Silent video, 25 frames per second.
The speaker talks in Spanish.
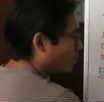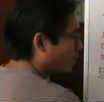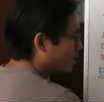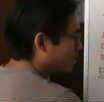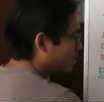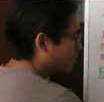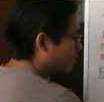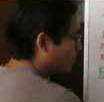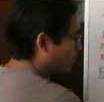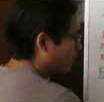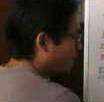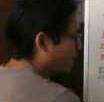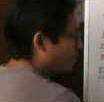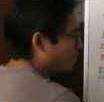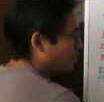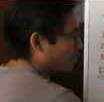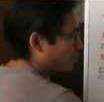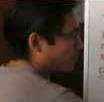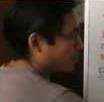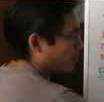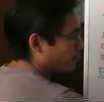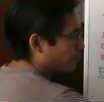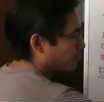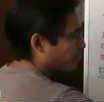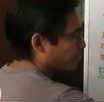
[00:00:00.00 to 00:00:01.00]
4
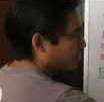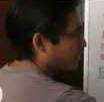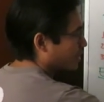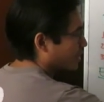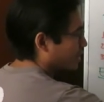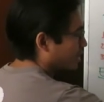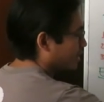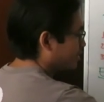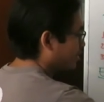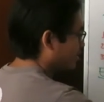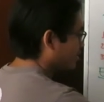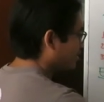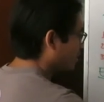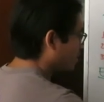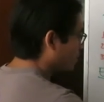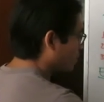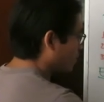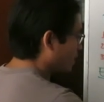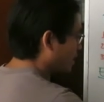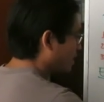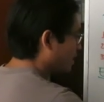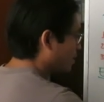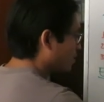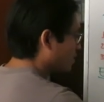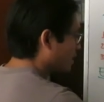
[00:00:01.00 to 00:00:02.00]
menor que 3 al
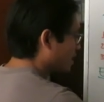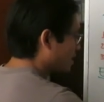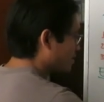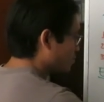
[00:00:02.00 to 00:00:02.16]
cuadrado que